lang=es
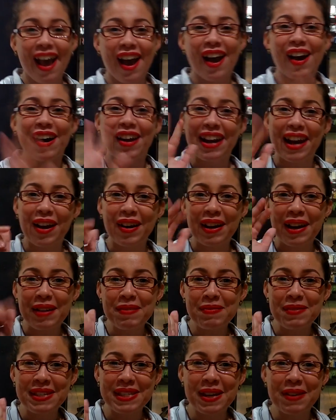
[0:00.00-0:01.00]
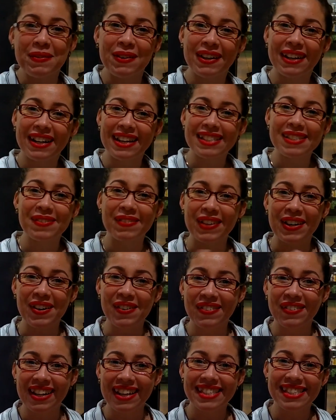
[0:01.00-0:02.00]
Hola, hola, mis amores. Mi
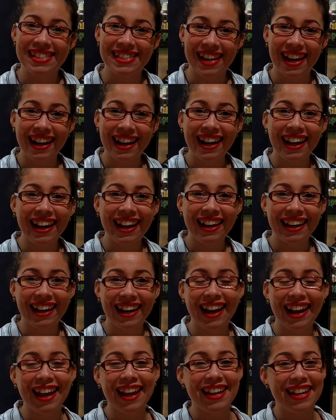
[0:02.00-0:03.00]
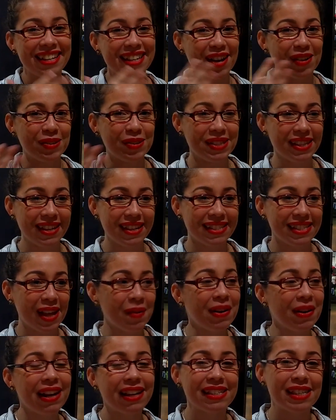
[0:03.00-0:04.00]
nombre es Yanna Canela y ya ustedes
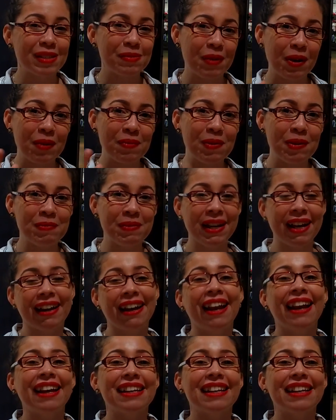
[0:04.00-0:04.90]
saben, los espero con mi canal.